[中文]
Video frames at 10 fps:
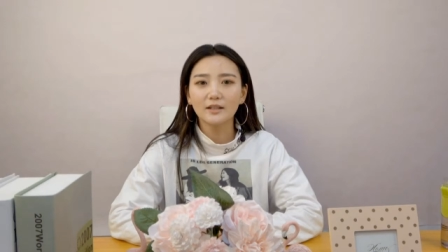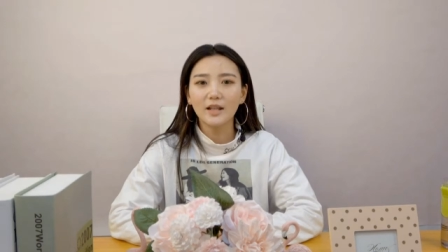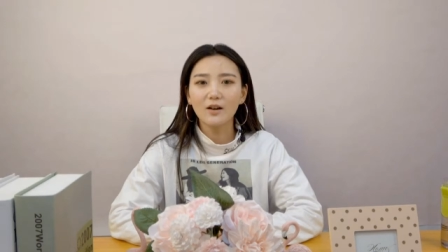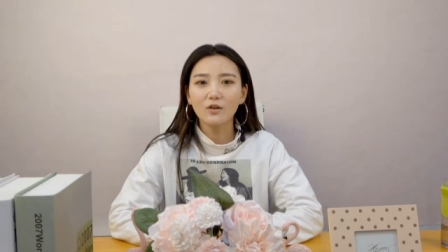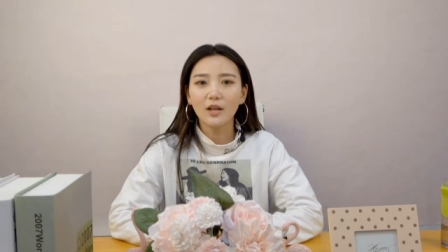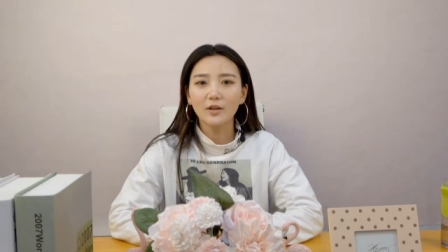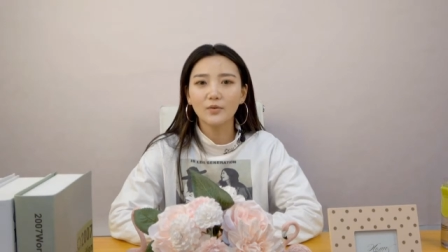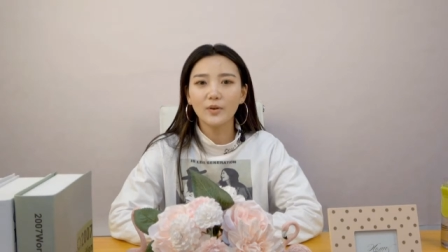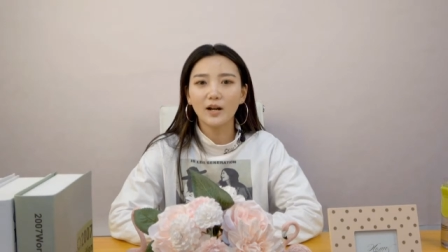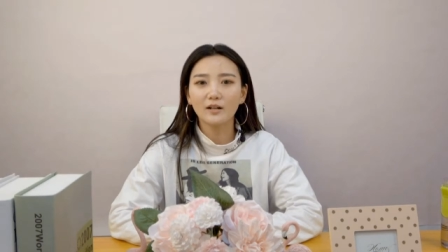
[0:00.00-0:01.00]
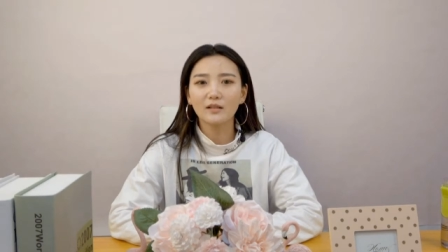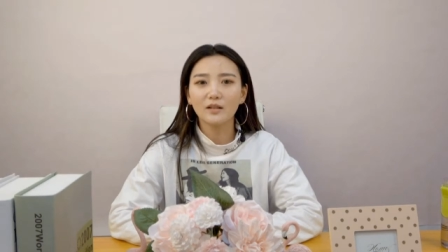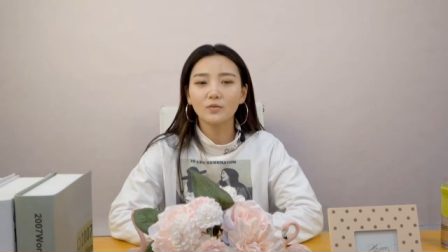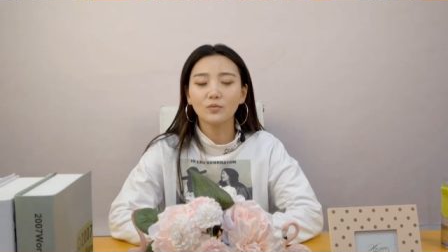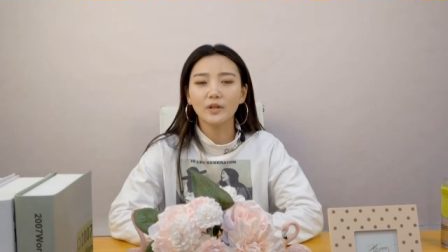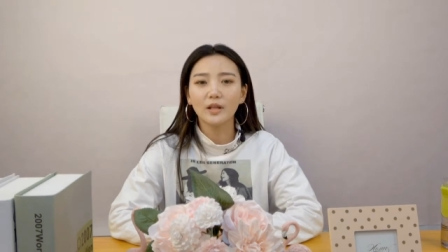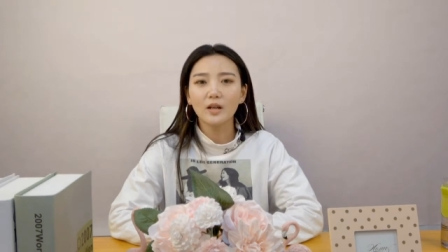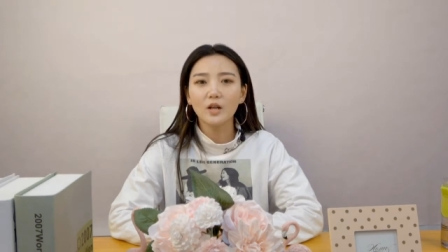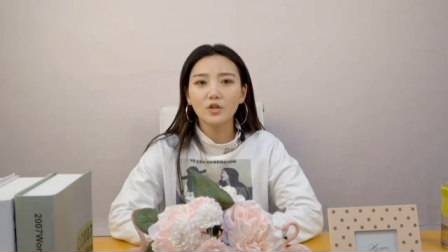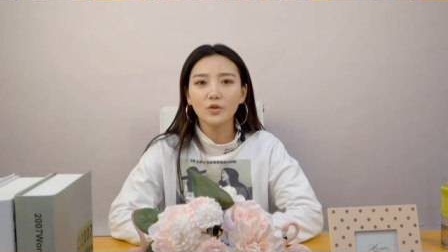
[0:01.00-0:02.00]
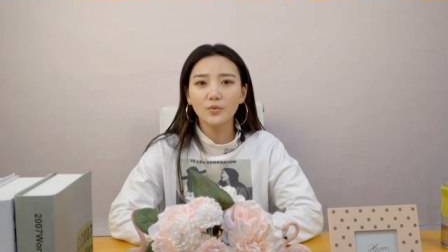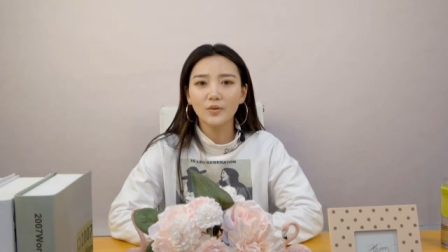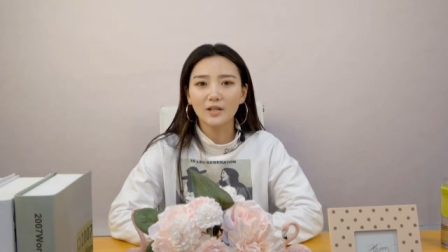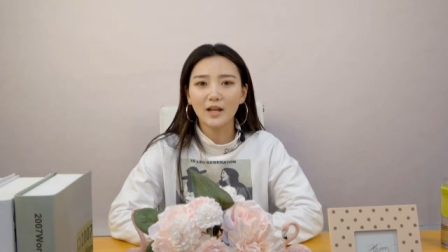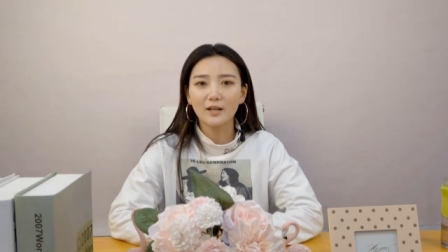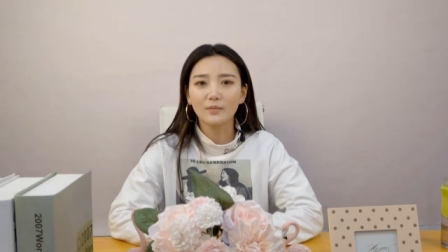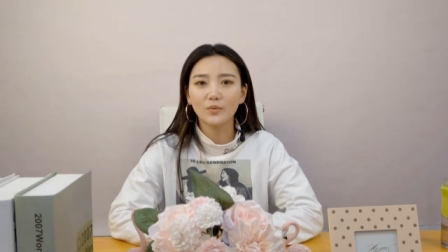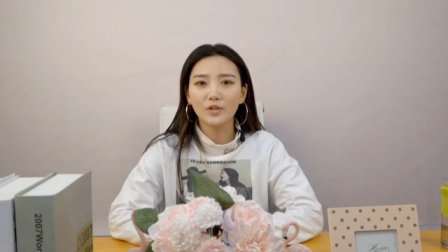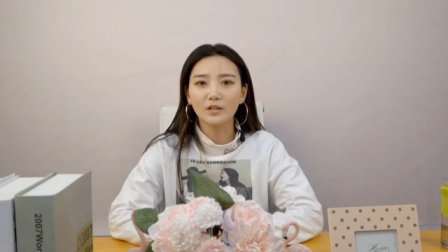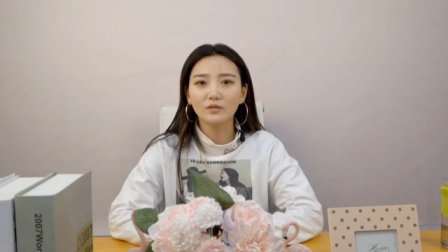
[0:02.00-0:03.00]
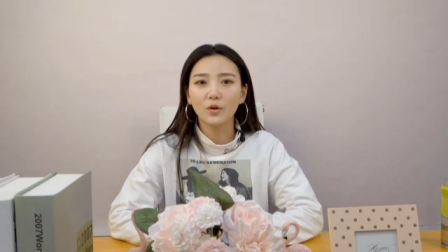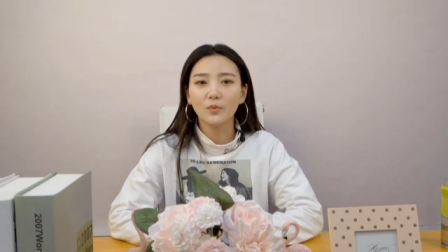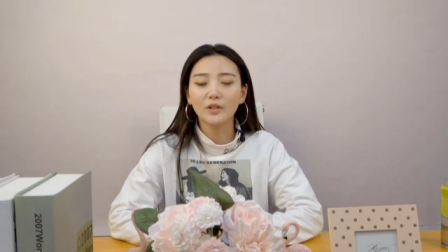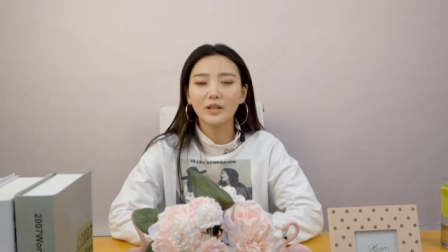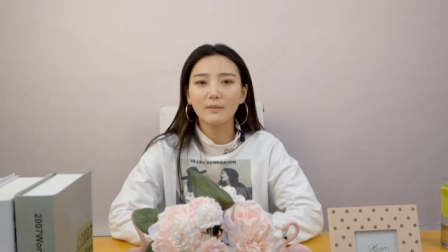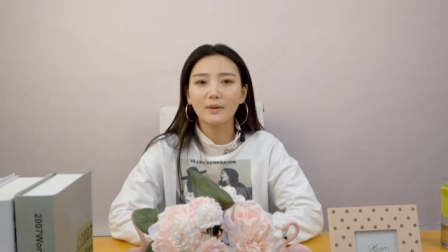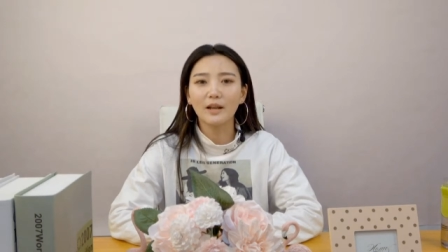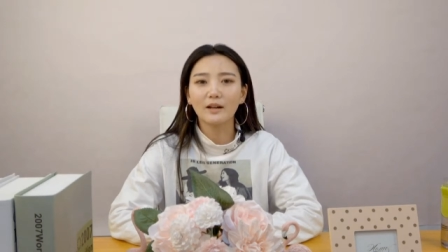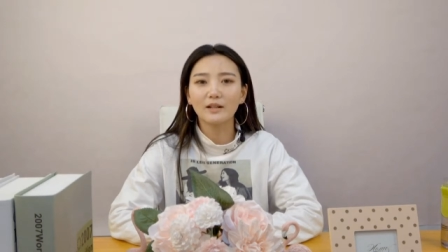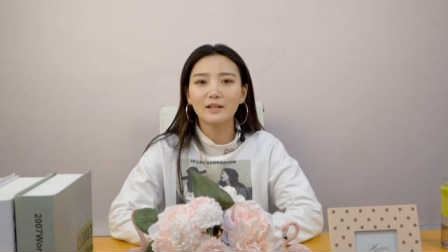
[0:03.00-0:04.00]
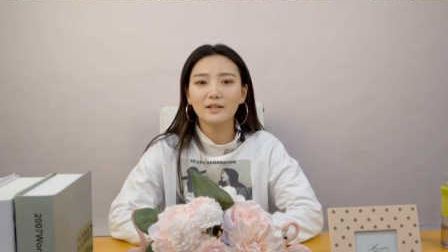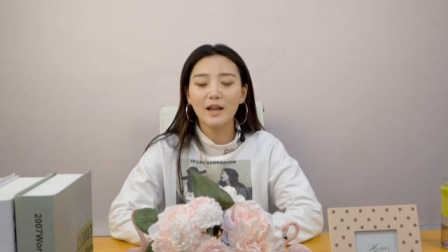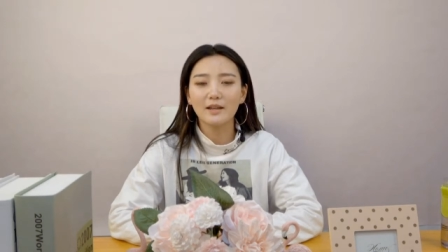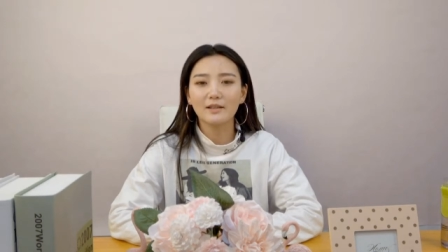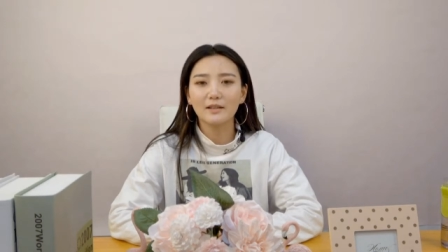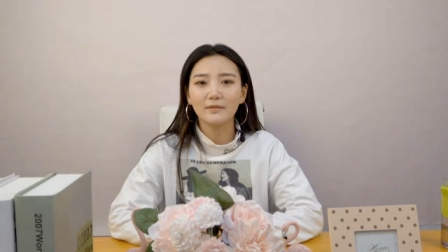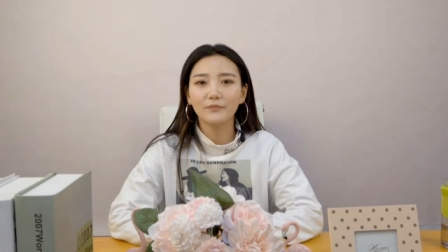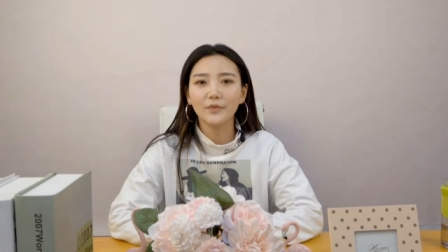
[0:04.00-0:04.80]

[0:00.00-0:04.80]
但后来由于儿子的努力，终于使他的母亲同意他们两个人在一起。